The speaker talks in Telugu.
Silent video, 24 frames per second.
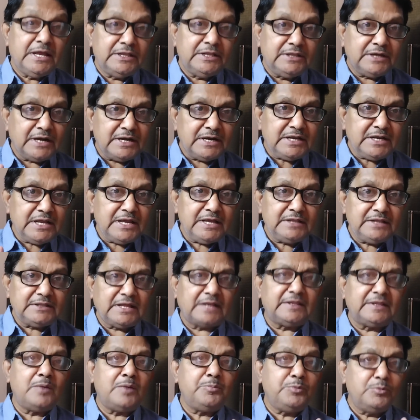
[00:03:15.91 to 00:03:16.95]
ఎందుకంటే
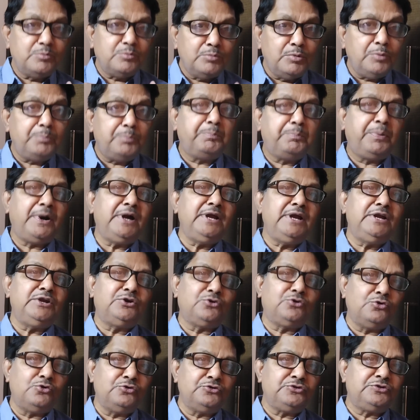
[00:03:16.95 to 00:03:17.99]
దాదాపు ముప్పై
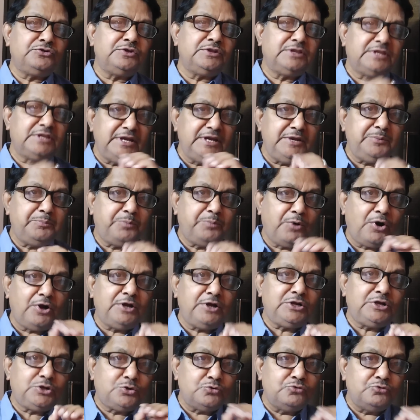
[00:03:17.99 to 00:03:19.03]
డ్రోన్స్ త్రీ
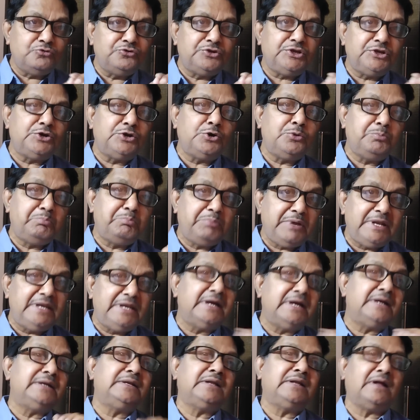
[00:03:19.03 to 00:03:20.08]
పాయింట్ టూ జీరో
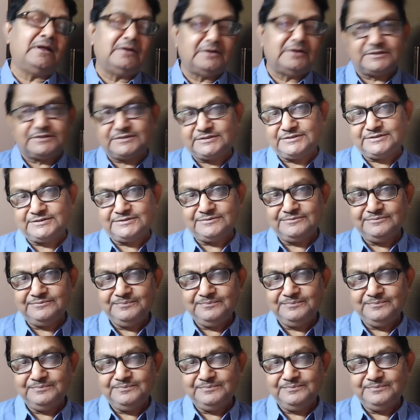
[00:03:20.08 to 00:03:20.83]
బిలియన్ డాలర్స్